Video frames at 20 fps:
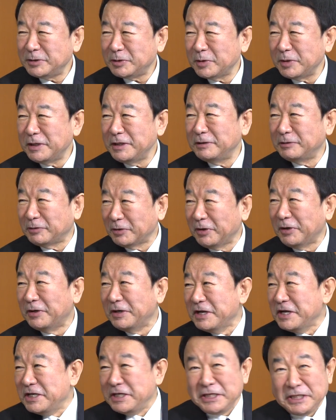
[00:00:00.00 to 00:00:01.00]
言っておかない
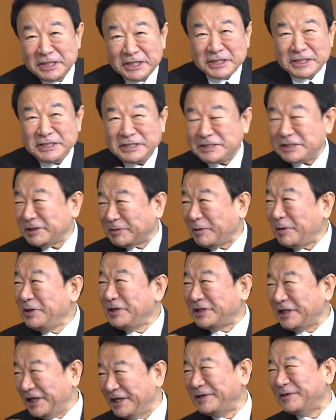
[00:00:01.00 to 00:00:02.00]
と必死こ
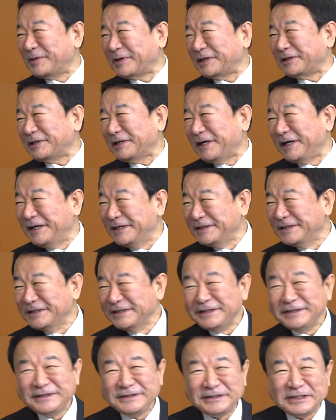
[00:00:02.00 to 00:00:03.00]
いての方が
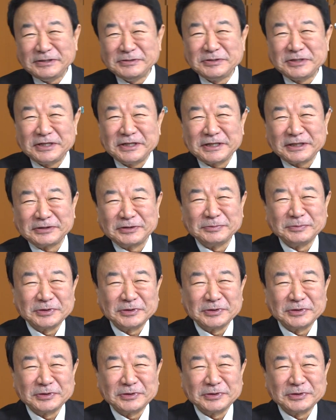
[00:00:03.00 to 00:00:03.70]
出るんじゃないかと